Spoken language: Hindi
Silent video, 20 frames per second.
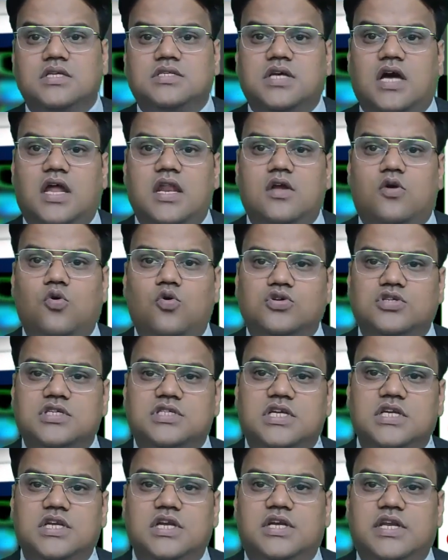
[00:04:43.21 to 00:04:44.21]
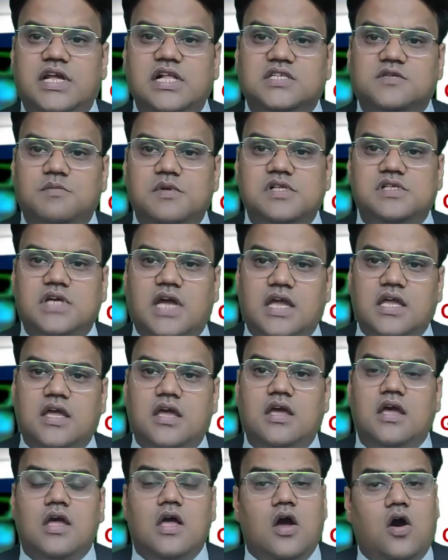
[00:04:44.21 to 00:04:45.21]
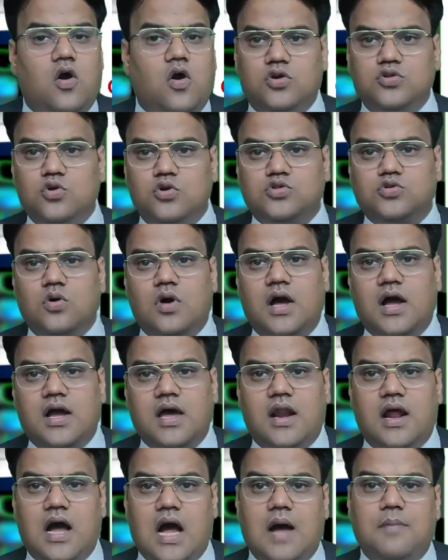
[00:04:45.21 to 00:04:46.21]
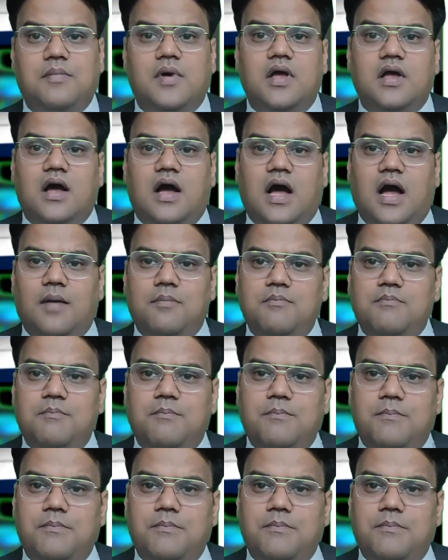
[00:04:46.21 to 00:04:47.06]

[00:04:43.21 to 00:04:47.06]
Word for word: सारे कोर्सेज की डिटेल्स मिल जाएंगी और दोस्तों अगर आप अब